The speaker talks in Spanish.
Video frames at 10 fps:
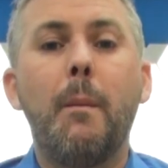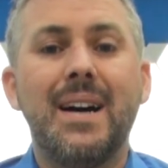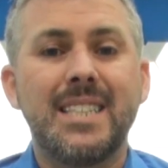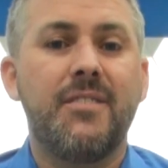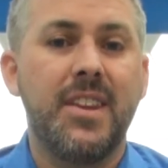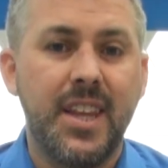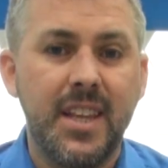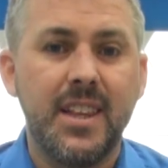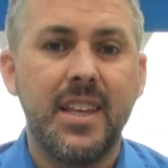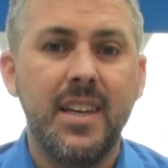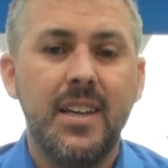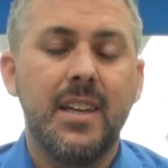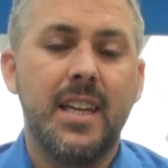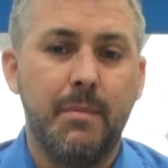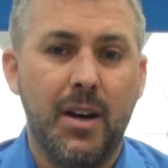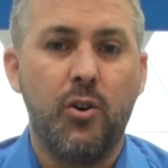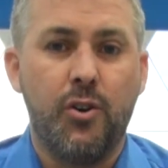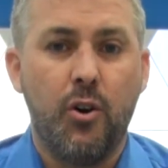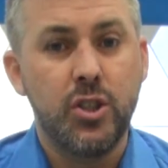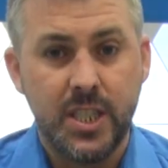más eficiente y
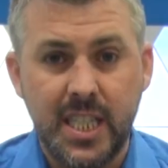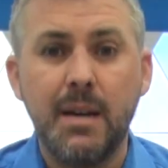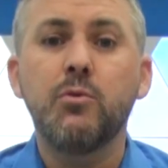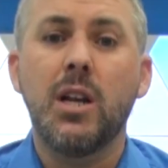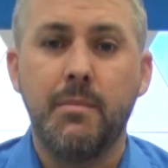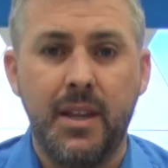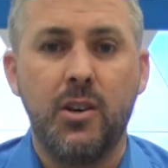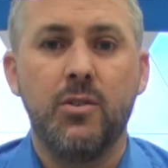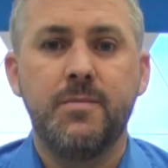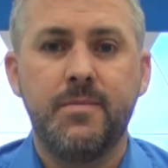mejor. Os enseñamos el vídeo.